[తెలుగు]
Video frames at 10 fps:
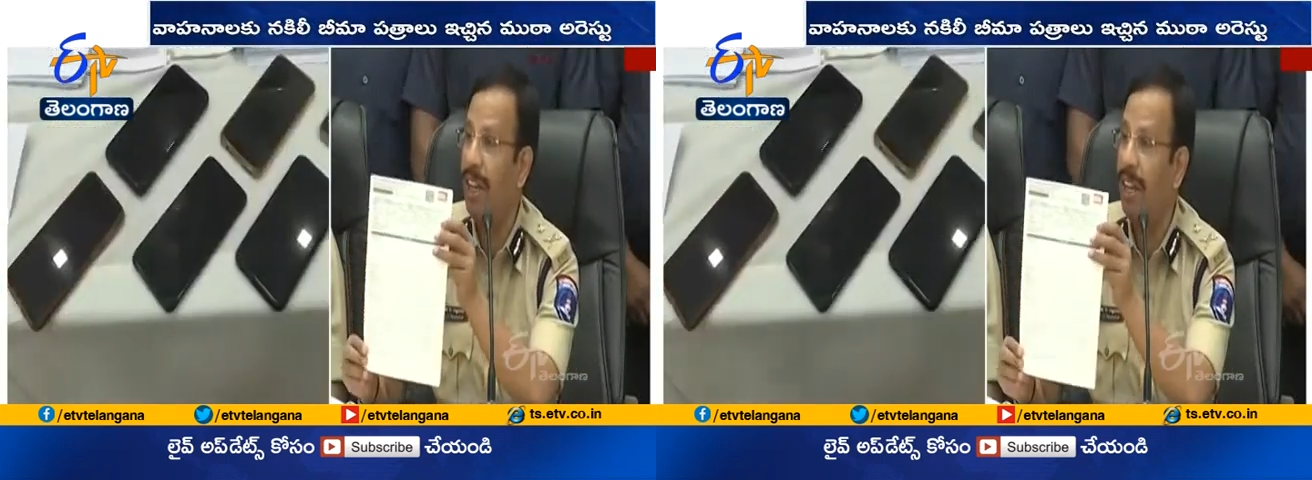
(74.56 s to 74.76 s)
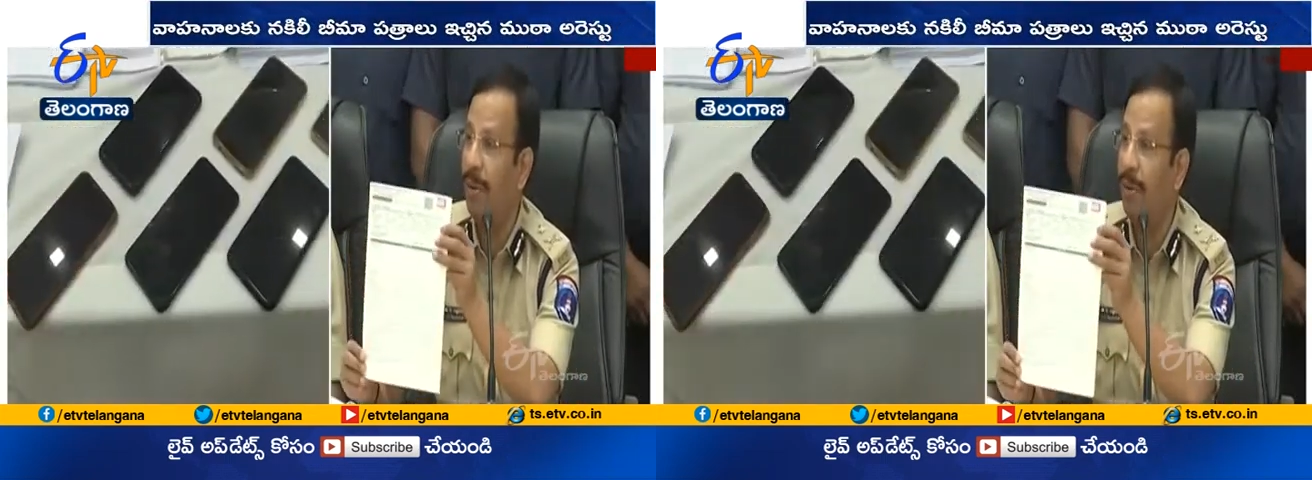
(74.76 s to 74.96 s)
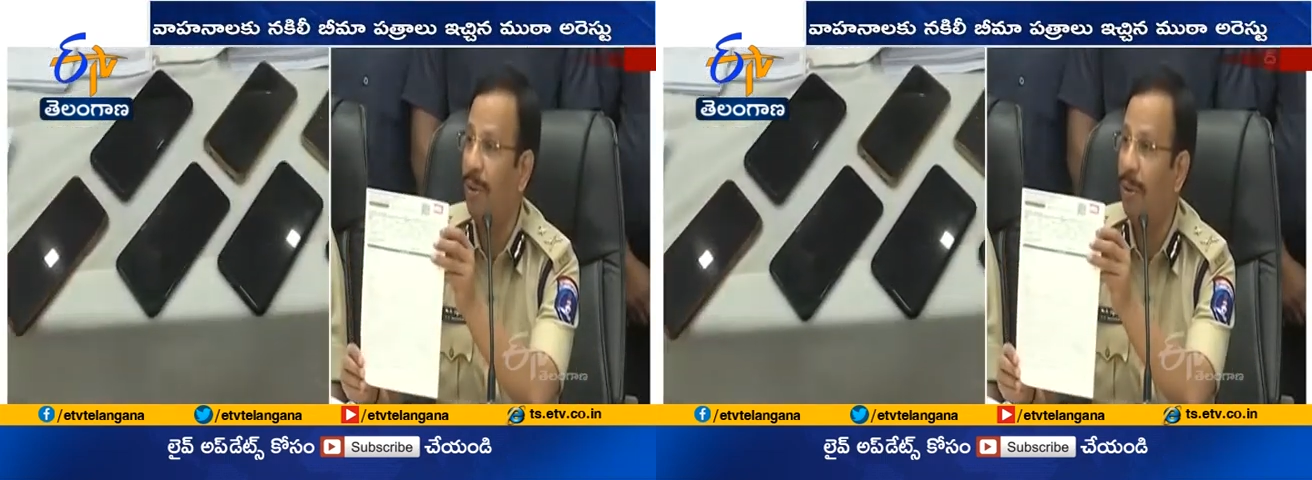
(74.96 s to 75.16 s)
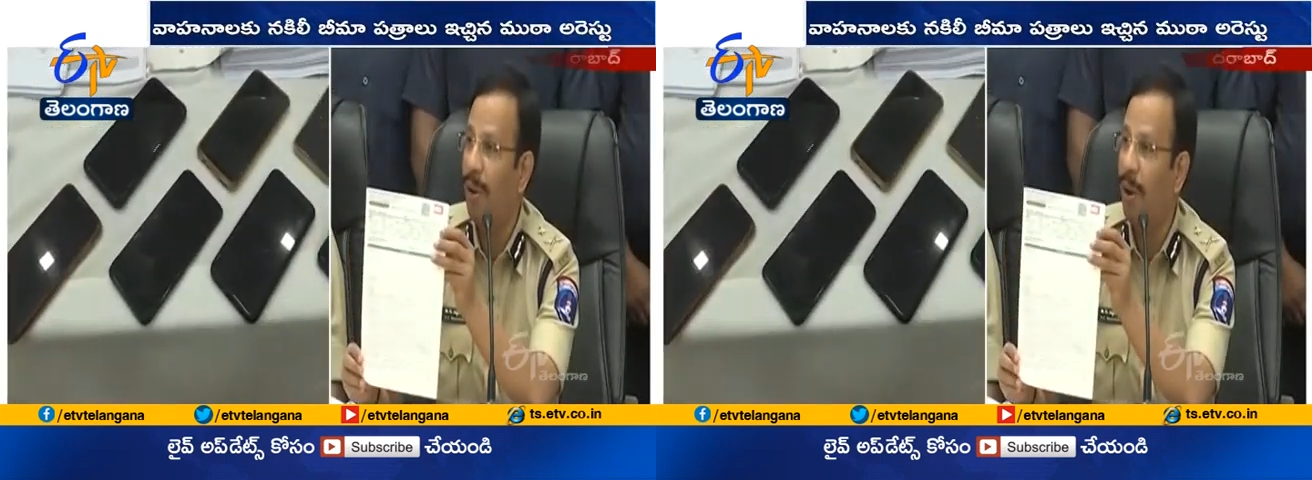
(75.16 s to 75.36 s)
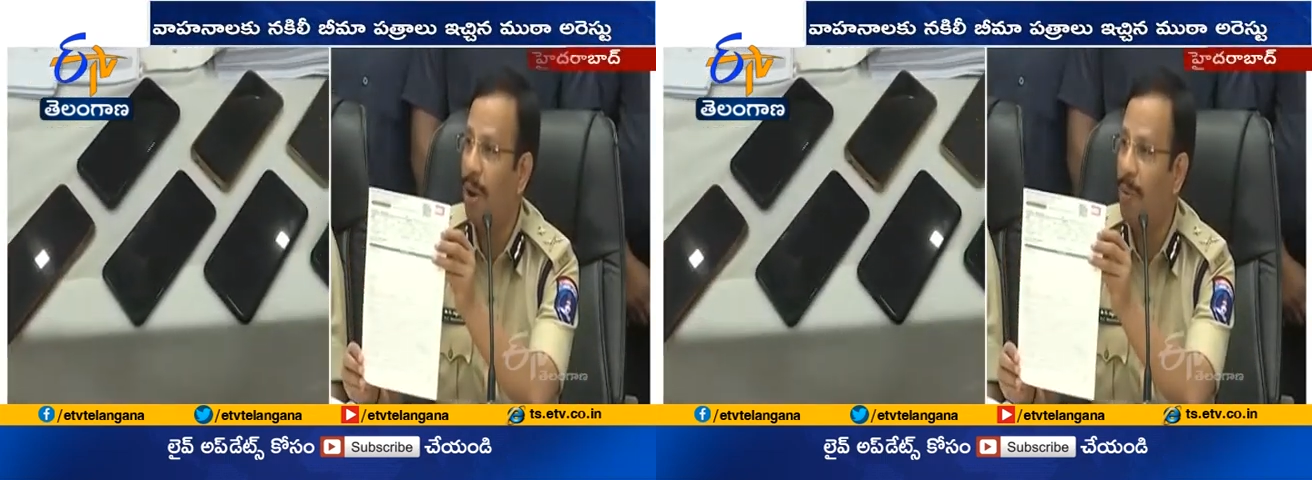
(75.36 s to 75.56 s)
చేయలేరు
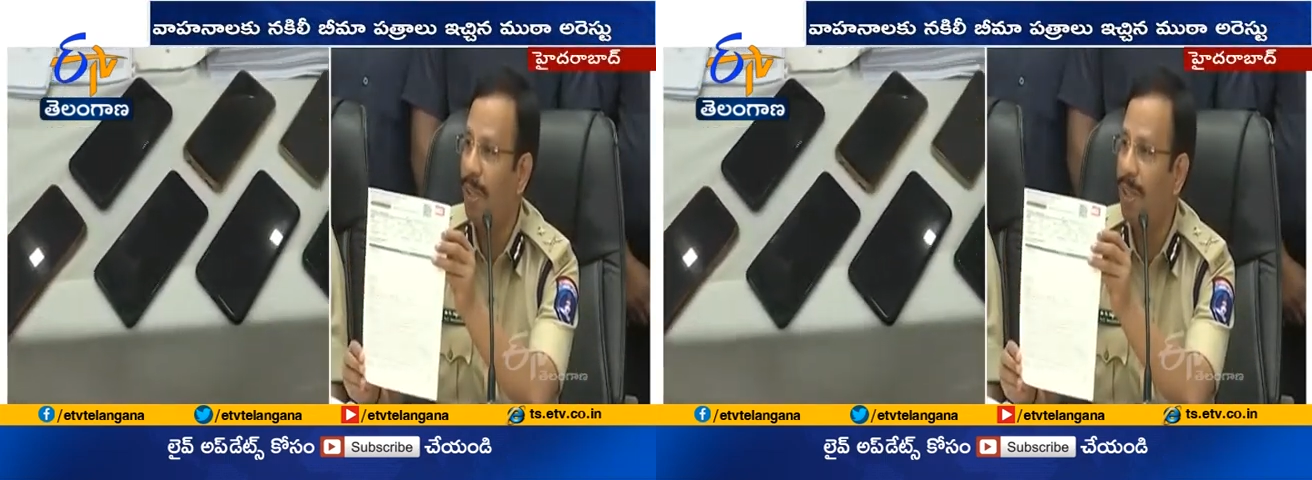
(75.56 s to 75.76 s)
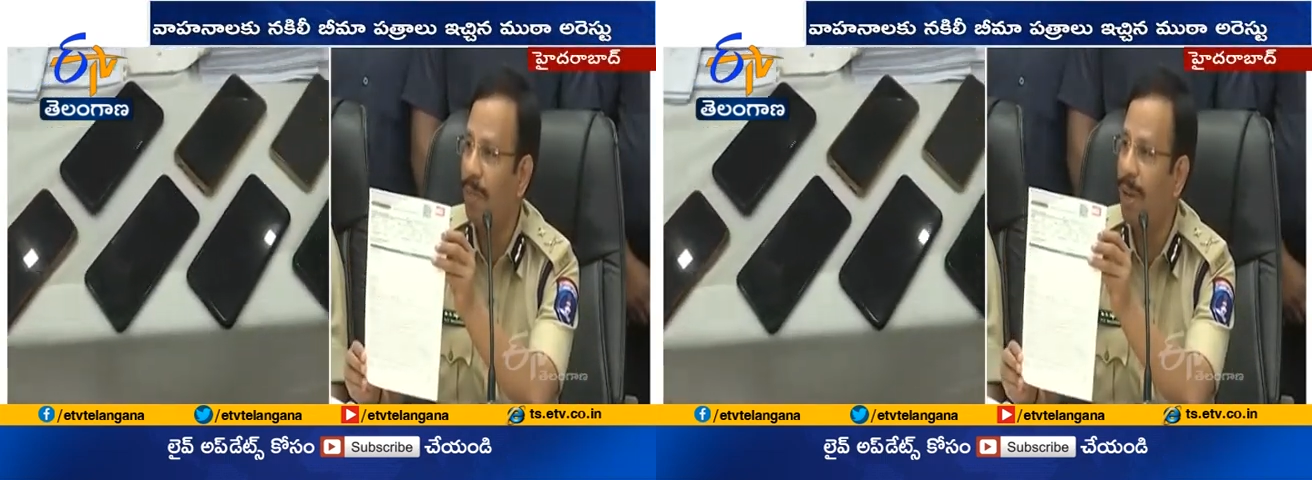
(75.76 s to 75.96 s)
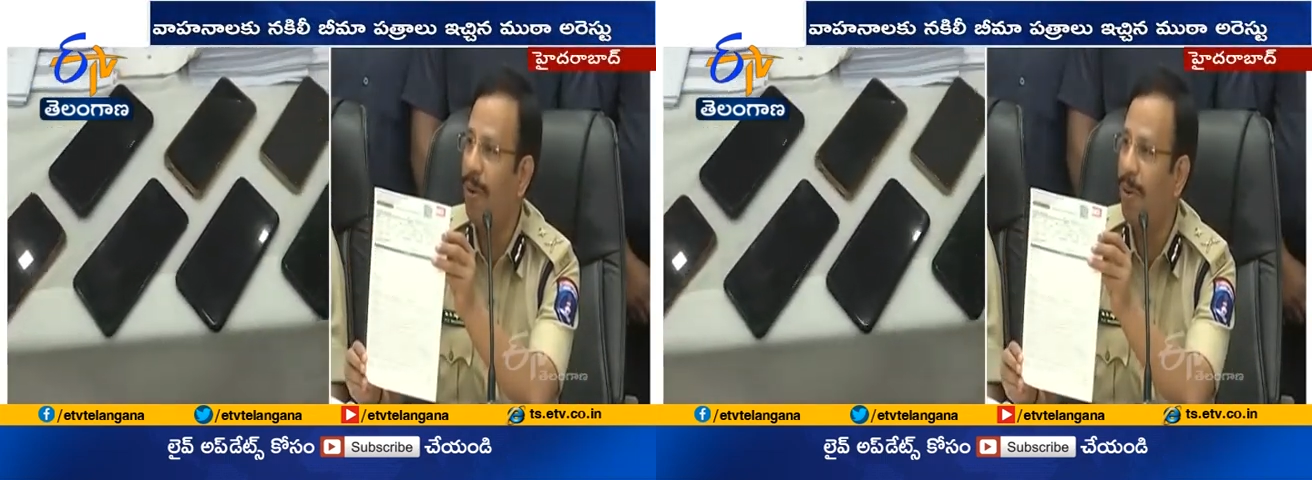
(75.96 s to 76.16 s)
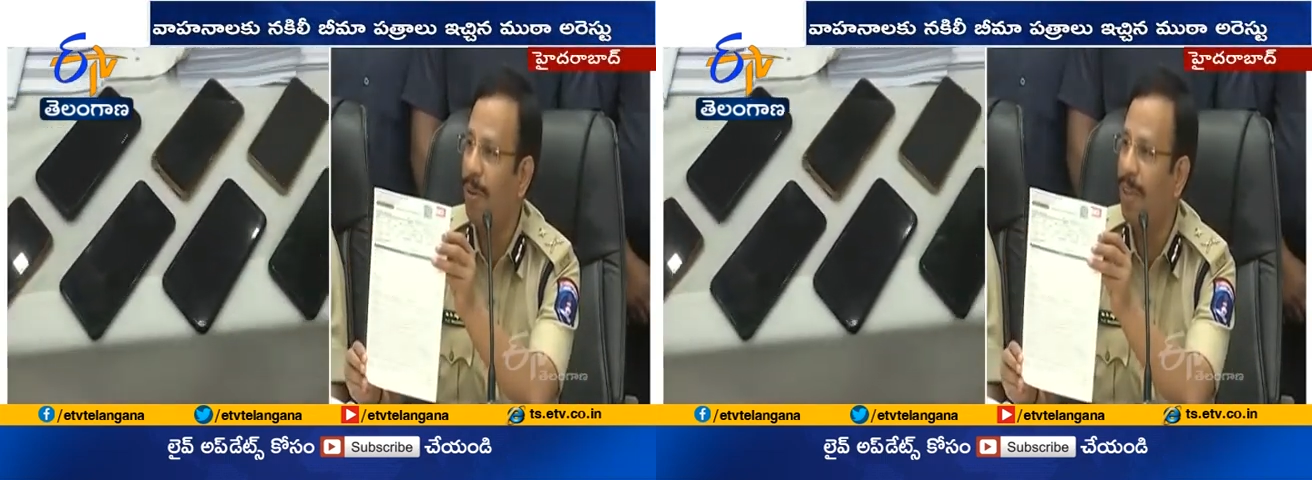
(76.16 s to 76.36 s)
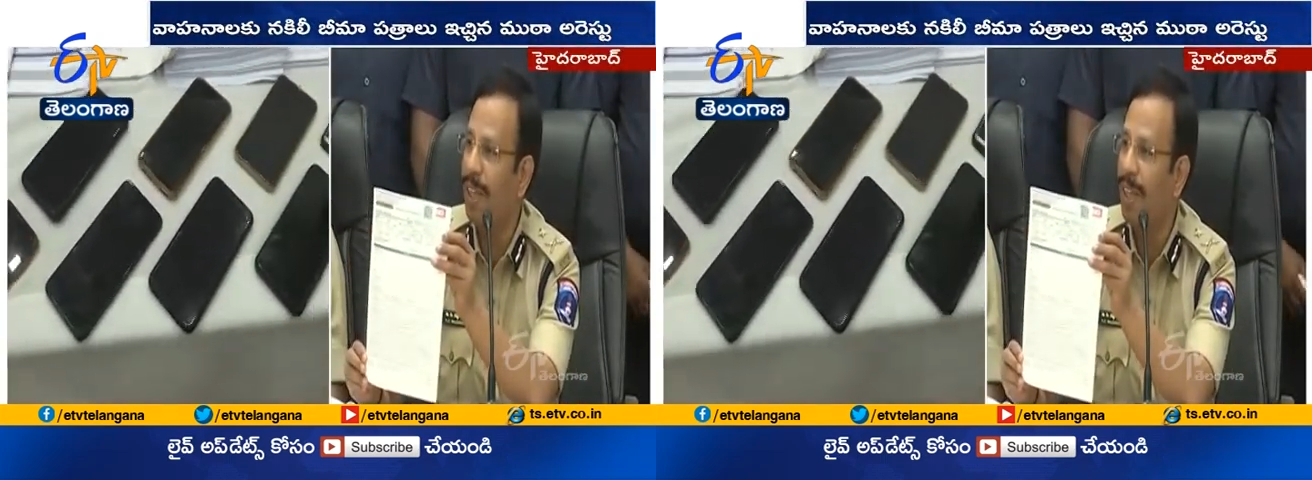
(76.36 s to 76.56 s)
ఆల్మోస్ట్ సిమిలర్
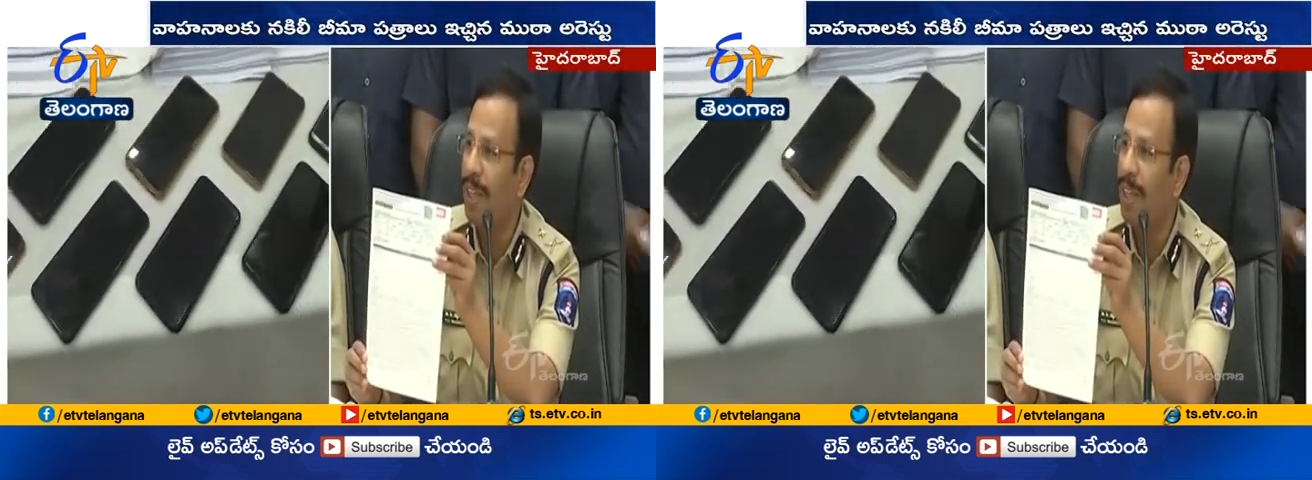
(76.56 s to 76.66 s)
ఉంటుంది